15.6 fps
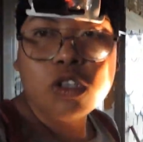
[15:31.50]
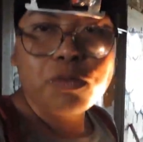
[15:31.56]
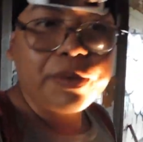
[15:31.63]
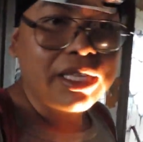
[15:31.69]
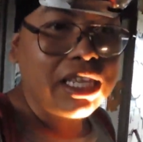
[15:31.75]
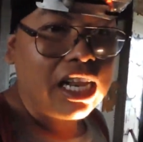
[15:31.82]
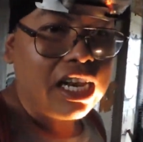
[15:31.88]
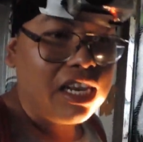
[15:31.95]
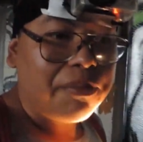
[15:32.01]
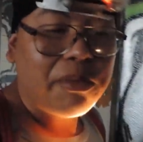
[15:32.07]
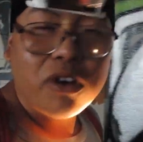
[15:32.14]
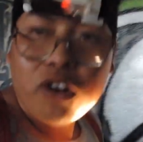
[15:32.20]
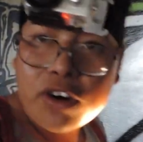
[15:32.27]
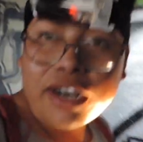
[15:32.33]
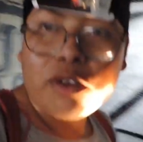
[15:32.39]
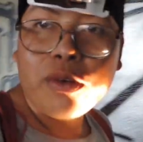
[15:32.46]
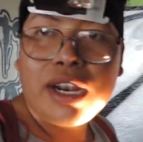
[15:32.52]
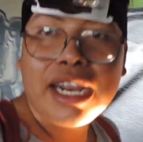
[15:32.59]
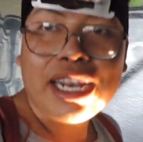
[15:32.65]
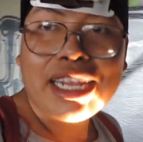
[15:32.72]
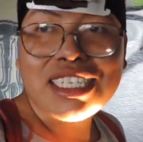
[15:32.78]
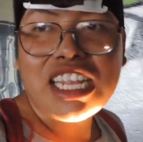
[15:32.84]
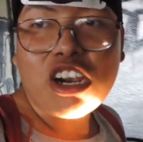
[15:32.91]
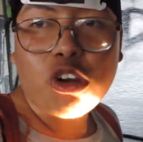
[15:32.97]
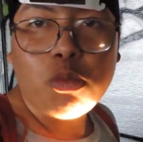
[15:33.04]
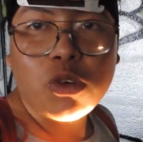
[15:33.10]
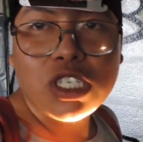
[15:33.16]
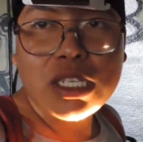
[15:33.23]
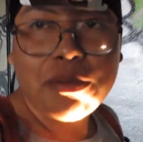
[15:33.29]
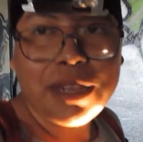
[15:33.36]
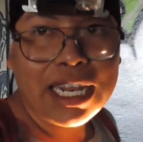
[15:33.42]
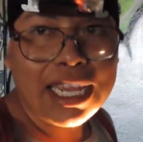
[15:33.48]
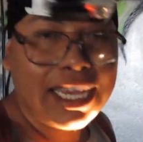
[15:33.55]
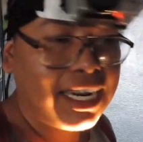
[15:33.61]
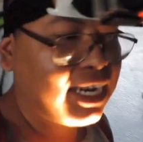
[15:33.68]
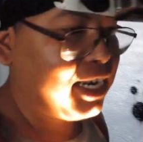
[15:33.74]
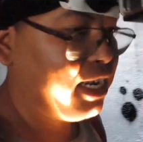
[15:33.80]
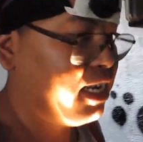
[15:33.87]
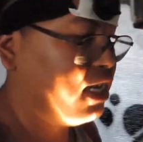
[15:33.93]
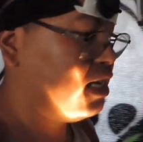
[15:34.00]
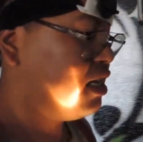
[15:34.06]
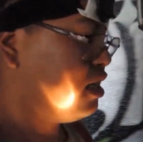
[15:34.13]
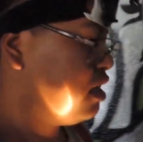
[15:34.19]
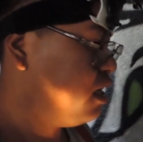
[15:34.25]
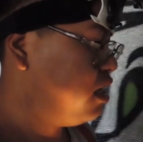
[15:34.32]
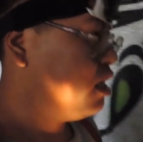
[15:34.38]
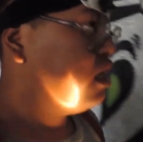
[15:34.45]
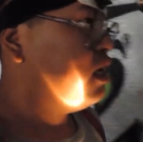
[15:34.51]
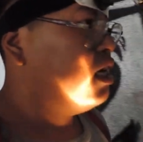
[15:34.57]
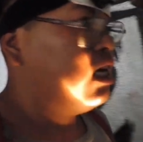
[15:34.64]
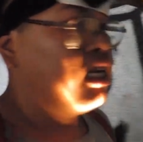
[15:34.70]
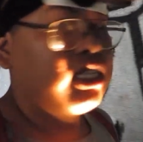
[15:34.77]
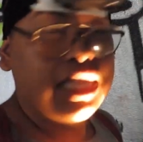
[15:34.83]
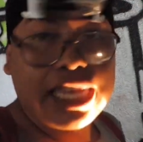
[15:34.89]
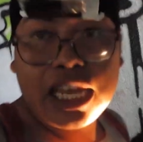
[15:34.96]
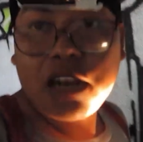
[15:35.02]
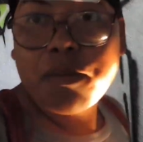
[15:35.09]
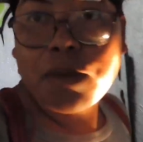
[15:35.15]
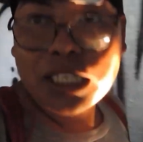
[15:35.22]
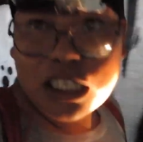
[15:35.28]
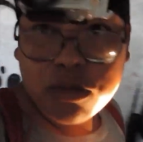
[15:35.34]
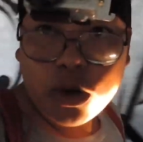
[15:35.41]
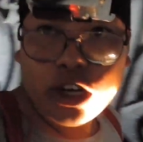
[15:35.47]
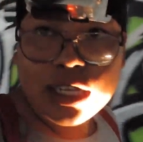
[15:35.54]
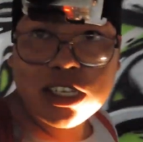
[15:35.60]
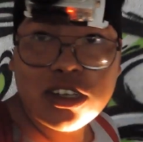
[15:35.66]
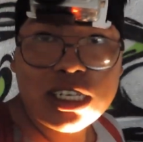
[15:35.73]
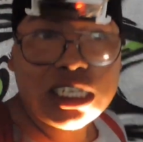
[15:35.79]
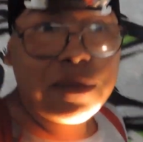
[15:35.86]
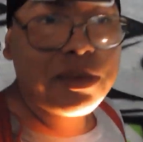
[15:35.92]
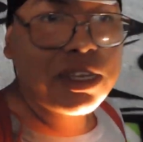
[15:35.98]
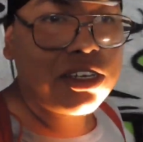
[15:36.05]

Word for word: de un hospital y por lo regular es algo muy similar. Si quieren más exploraciones,